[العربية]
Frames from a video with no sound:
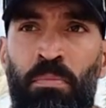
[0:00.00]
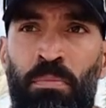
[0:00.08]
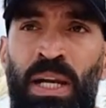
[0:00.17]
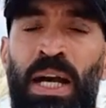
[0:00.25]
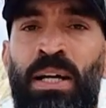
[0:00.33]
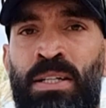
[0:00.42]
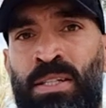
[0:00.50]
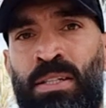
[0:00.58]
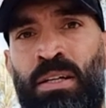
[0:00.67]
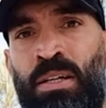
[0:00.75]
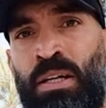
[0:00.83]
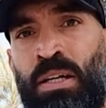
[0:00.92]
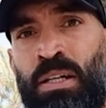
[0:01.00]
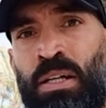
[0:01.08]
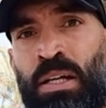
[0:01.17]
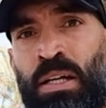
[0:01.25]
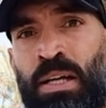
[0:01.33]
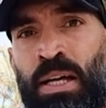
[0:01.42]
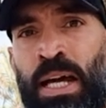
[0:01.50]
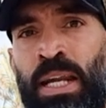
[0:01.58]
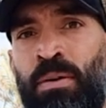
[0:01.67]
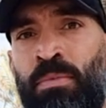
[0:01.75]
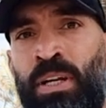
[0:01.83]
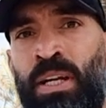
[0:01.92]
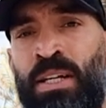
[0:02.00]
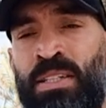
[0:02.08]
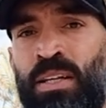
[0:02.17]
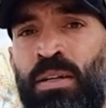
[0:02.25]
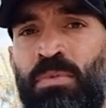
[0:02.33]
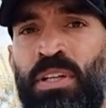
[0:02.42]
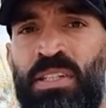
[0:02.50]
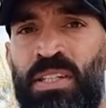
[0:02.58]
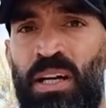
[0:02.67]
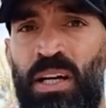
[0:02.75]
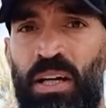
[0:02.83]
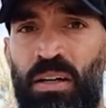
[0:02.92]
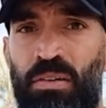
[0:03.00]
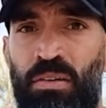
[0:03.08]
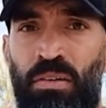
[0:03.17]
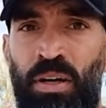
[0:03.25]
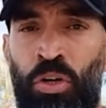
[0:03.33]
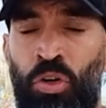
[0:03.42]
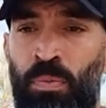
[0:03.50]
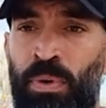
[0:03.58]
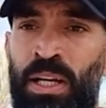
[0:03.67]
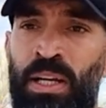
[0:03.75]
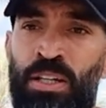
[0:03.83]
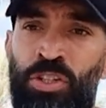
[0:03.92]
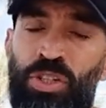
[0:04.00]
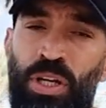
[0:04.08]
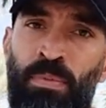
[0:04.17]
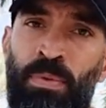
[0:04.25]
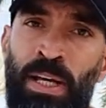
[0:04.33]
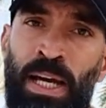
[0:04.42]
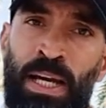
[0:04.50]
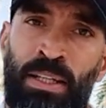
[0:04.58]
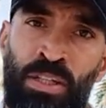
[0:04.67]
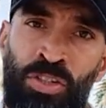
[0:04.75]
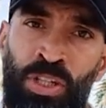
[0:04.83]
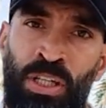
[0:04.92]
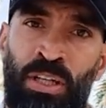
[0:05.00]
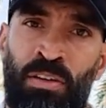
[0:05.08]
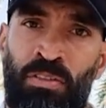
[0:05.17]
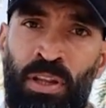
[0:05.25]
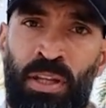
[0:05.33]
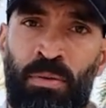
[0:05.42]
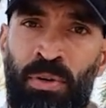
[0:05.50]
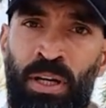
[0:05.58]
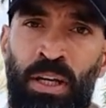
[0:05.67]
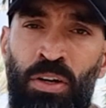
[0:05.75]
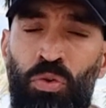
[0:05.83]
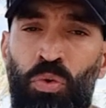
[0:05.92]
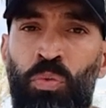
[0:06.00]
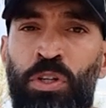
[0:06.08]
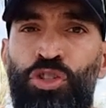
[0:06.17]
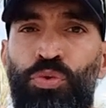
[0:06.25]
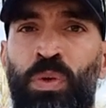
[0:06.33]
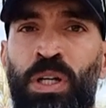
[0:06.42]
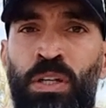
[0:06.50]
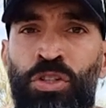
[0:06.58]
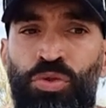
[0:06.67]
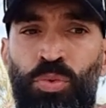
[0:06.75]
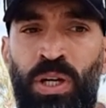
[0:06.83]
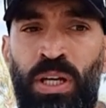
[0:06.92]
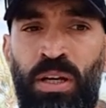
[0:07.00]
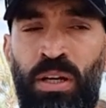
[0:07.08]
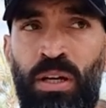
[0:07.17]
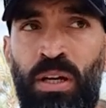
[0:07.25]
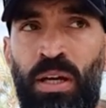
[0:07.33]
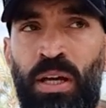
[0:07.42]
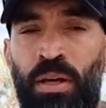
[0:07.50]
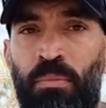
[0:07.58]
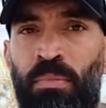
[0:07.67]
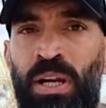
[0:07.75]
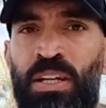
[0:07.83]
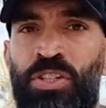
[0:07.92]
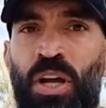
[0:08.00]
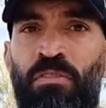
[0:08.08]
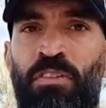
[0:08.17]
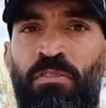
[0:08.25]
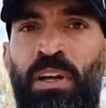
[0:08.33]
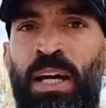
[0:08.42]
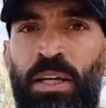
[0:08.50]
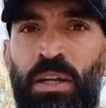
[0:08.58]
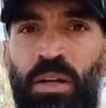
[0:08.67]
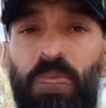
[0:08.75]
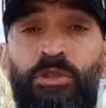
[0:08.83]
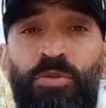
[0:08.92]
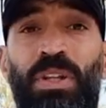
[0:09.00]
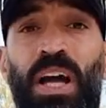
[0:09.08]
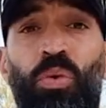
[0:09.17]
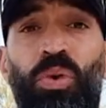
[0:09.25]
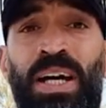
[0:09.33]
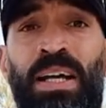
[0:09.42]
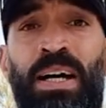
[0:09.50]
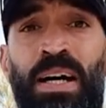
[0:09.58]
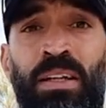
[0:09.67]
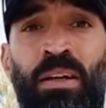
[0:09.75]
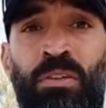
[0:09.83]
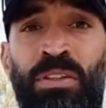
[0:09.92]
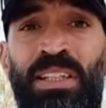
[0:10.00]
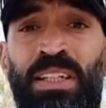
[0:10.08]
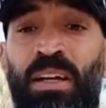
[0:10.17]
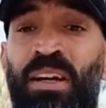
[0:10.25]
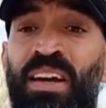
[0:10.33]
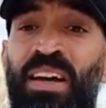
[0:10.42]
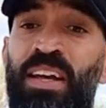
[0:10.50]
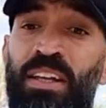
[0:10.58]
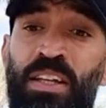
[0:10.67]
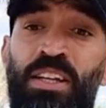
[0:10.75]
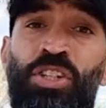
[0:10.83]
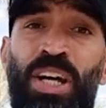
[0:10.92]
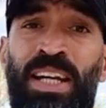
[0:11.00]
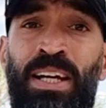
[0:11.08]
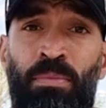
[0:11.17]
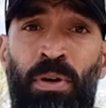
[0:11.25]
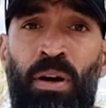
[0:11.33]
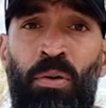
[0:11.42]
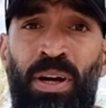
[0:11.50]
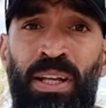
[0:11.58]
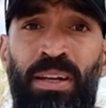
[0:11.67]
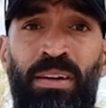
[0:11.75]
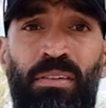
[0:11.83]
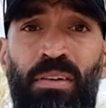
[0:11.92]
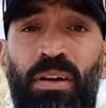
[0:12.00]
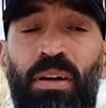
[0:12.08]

بالعكس انا من الناس اللي بتنصح انه بلش ابني عاده جديده في التمرين وشوي شوي بلش خفف الاكل مش متعود على هذا الروتين تيجي عليه مره واحده